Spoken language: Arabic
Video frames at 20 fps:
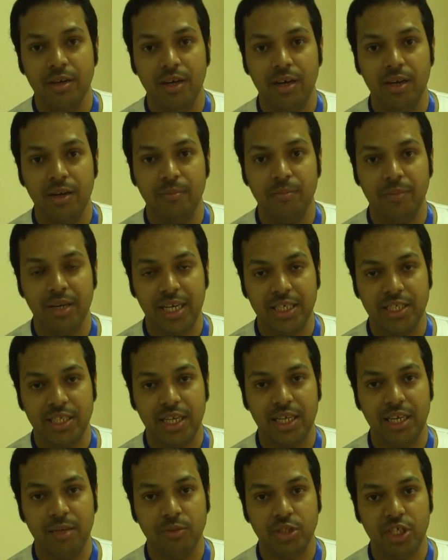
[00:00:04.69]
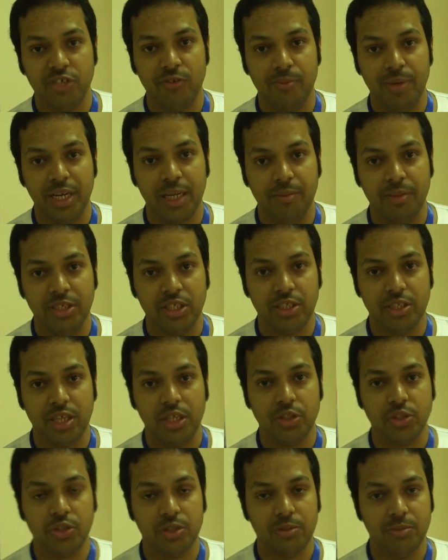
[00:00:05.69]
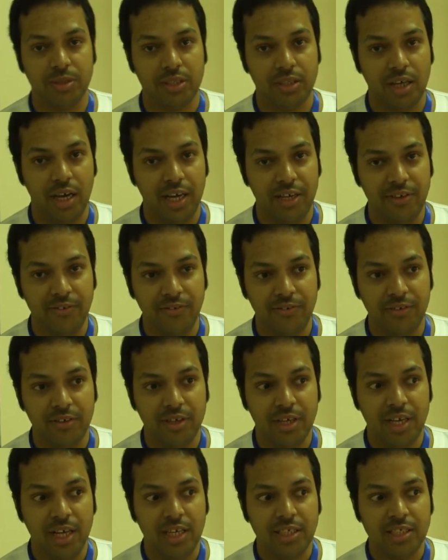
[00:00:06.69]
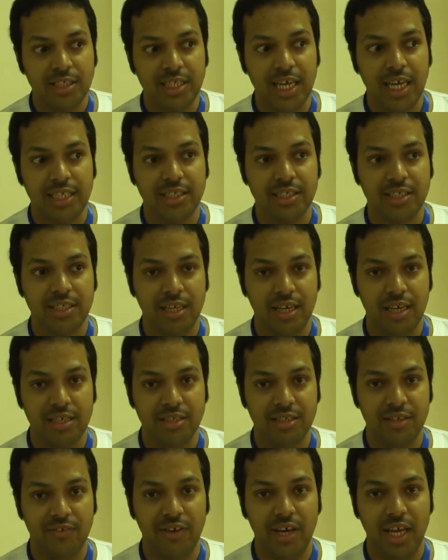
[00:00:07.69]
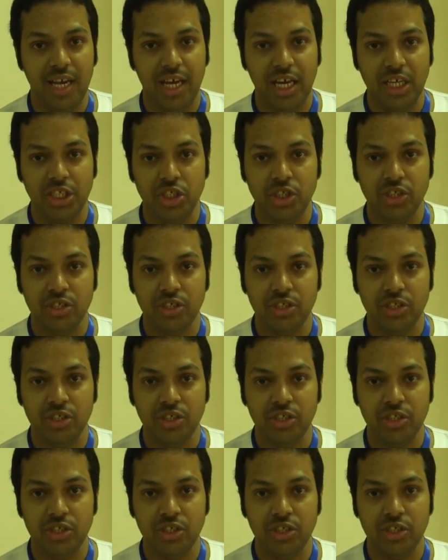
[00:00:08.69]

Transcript: آه، مركز الكلى مستشفى الملك عبد العزيز التخصصي بالطائف سادس سنة أنزل فيها الحج